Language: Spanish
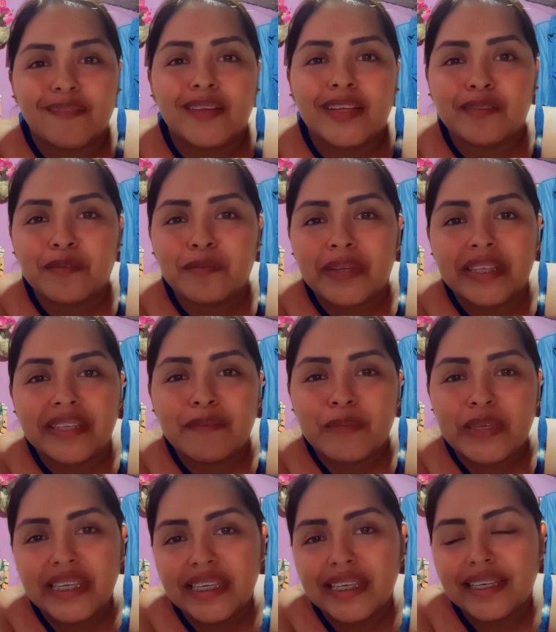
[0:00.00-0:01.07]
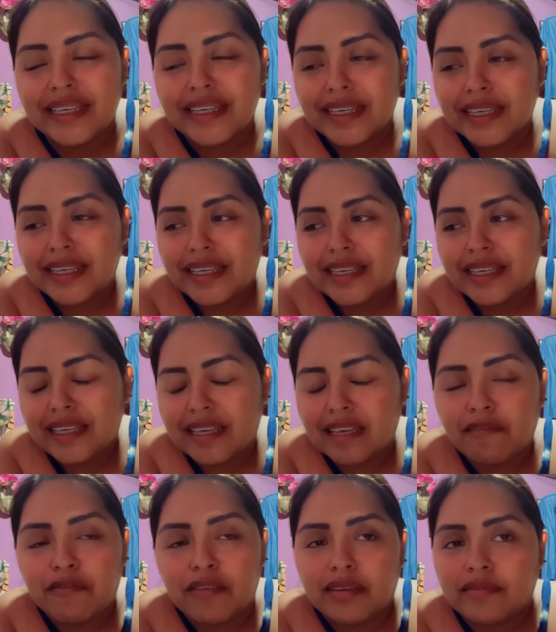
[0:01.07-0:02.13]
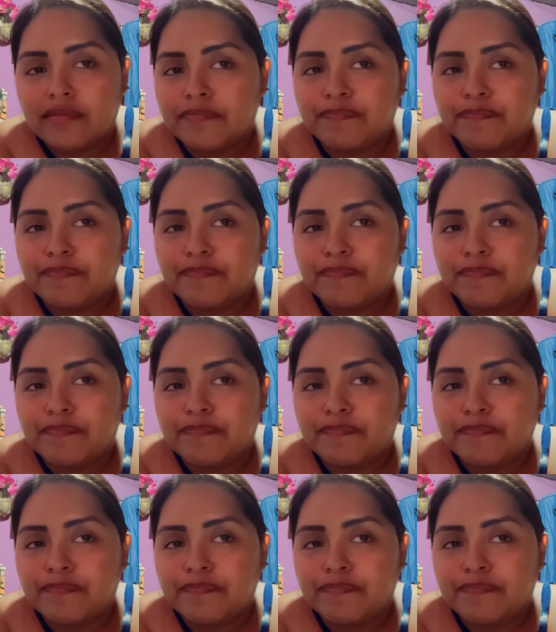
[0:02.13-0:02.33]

hablando mal de mí qué feo.